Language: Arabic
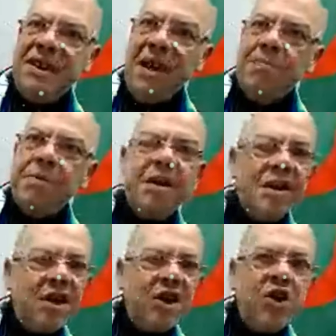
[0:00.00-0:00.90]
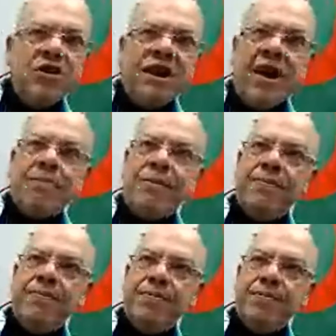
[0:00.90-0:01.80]
كلب يقعد كلب
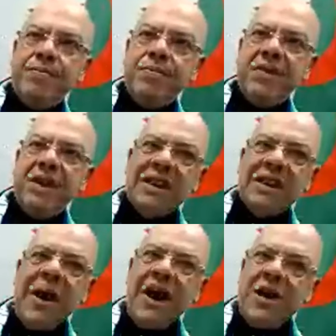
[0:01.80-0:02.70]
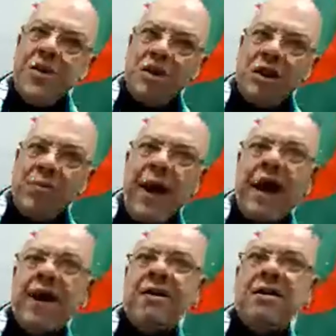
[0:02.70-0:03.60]
ضبع يقعد
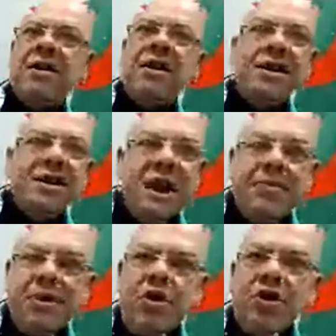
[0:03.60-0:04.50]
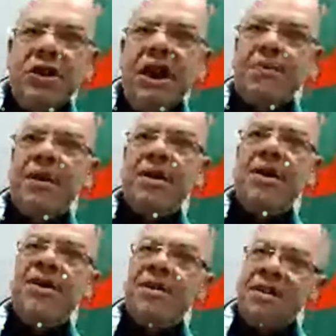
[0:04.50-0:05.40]
ضبع ديب يقعد ديب
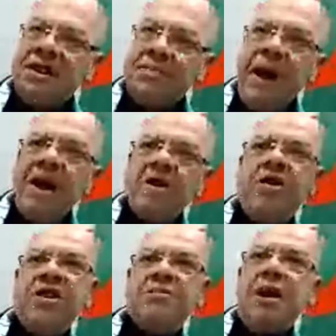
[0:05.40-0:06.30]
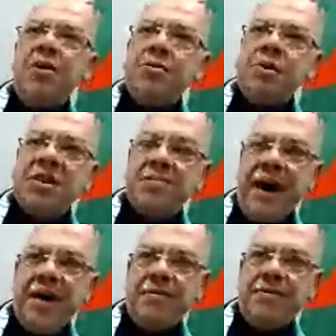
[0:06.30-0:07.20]
سبع يقعد سبع ويموت سبع